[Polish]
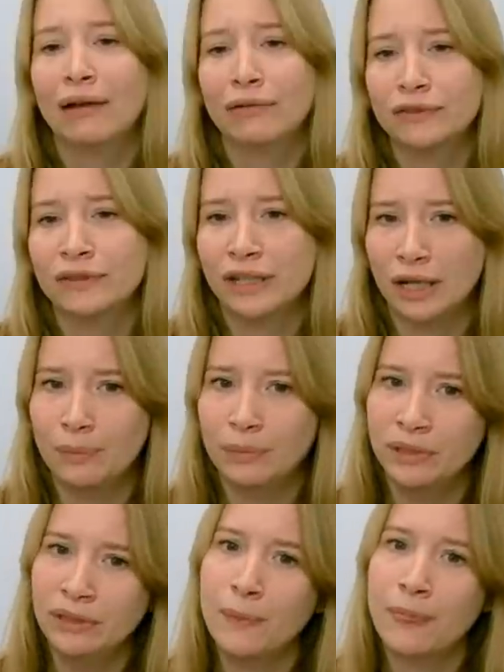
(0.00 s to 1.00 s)
w
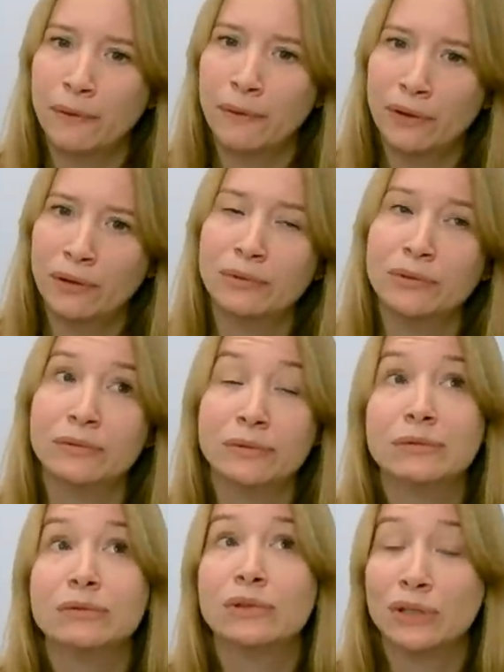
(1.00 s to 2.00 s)
terapii, to
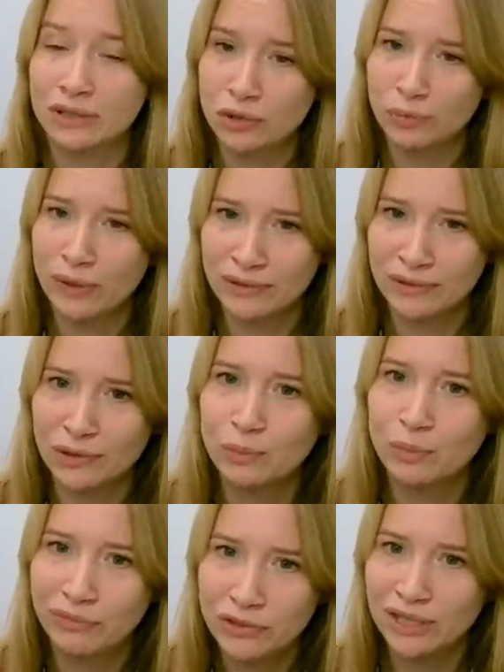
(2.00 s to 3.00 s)
to jest też bardzo
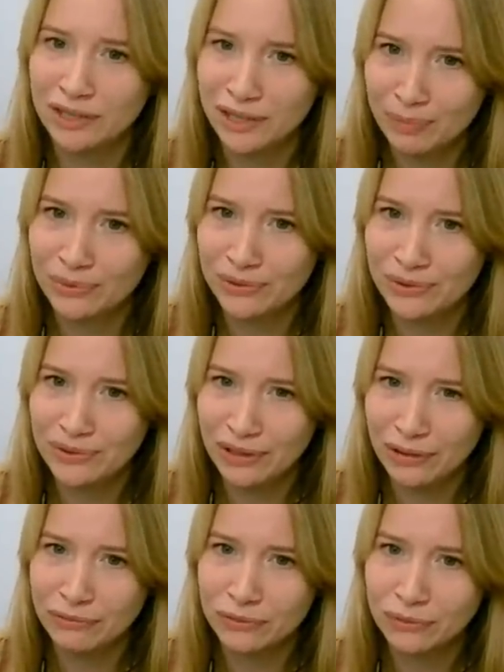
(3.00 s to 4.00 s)
odpowiedzialna
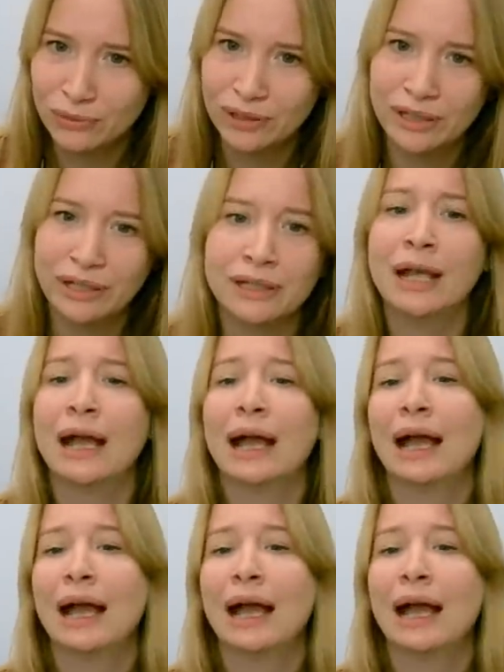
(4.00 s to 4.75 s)
pozycja, w której